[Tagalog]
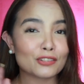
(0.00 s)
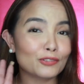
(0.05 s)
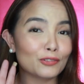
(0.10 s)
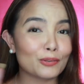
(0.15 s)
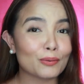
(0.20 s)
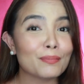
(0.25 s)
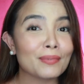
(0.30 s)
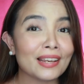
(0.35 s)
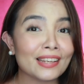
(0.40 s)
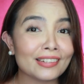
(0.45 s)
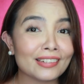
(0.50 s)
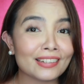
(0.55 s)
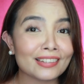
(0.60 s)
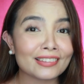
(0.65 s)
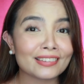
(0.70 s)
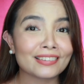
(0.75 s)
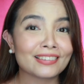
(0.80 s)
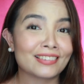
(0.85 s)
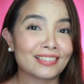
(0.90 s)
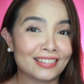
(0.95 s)
Slow
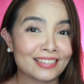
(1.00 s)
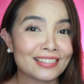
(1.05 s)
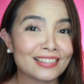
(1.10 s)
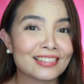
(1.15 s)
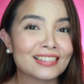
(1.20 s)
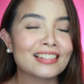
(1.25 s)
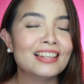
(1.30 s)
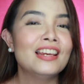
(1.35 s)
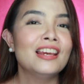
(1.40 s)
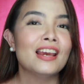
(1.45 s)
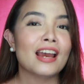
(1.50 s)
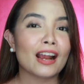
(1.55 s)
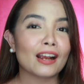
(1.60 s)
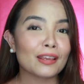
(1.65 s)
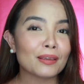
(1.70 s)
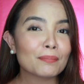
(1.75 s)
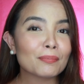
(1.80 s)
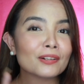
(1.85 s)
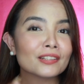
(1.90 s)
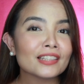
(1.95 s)

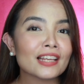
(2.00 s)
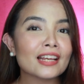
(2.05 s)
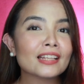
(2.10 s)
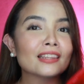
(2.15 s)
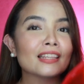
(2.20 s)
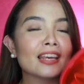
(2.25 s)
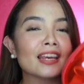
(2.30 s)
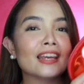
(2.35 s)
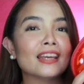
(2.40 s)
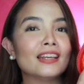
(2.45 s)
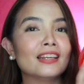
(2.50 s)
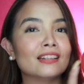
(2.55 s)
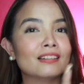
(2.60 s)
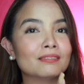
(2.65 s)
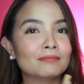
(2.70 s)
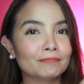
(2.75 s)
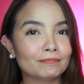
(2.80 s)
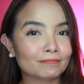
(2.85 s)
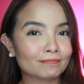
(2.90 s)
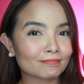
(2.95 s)
Ang importante,
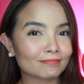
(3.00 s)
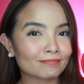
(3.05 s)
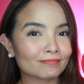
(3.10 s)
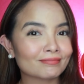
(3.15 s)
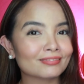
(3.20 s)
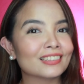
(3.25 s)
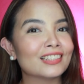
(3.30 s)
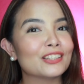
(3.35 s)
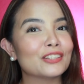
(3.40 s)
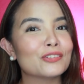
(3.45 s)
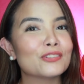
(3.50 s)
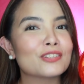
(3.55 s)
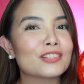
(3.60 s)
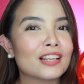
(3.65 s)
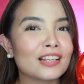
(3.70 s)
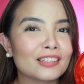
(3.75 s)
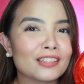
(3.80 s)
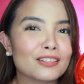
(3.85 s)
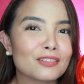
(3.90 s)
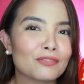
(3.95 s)
the new
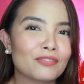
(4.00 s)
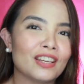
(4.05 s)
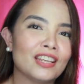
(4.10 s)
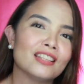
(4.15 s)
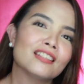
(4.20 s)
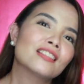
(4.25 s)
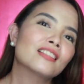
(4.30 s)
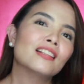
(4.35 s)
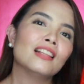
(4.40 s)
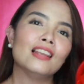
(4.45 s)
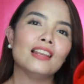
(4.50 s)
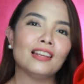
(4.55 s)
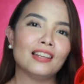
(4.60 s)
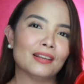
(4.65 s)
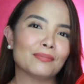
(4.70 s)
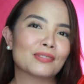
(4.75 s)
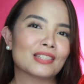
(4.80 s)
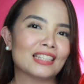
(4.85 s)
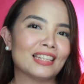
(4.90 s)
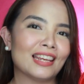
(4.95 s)
Sunny Space
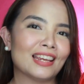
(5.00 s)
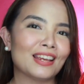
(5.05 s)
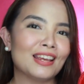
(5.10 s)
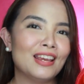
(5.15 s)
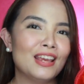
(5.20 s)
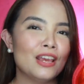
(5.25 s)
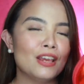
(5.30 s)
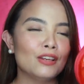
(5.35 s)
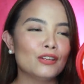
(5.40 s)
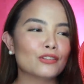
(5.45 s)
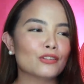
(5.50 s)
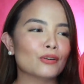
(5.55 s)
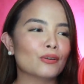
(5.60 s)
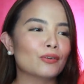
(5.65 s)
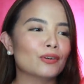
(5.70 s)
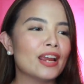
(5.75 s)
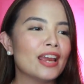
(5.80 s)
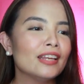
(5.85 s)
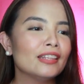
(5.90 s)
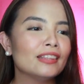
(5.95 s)
lipstick.
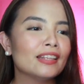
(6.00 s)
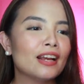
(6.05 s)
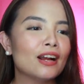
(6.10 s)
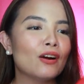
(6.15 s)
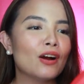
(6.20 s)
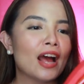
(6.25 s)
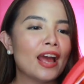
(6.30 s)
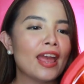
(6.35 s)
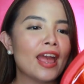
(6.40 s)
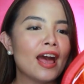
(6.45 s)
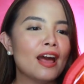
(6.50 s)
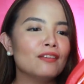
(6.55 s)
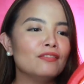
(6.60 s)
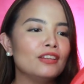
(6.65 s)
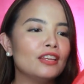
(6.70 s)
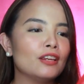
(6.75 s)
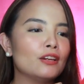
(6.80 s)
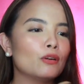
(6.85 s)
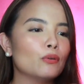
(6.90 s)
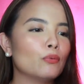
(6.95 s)
So right now, I have
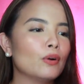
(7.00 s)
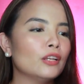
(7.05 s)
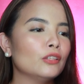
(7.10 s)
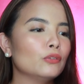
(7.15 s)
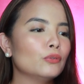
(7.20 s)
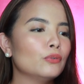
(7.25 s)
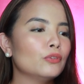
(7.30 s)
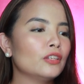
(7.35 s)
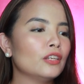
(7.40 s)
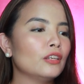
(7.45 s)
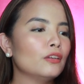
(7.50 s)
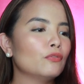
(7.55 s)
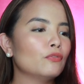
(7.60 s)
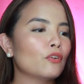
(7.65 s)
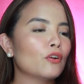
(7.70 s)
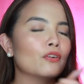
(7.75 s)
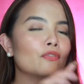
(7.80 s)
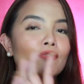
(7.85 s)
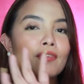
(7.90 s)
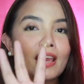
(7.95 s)
here 1, 2, 3,
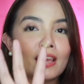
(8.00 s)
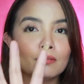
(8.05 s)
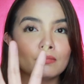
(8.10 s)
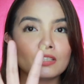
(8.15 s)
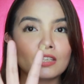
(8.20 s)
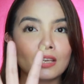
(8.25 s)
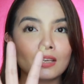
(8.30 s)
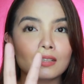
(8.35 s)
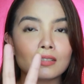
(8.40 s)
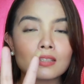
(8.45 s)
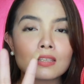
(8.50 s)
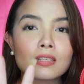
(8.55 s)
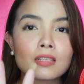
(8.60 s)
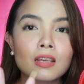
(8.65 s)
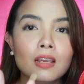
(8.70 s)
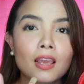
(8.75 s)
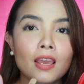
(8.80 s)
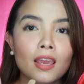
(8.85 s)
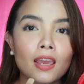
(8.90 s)
4, 5 shades.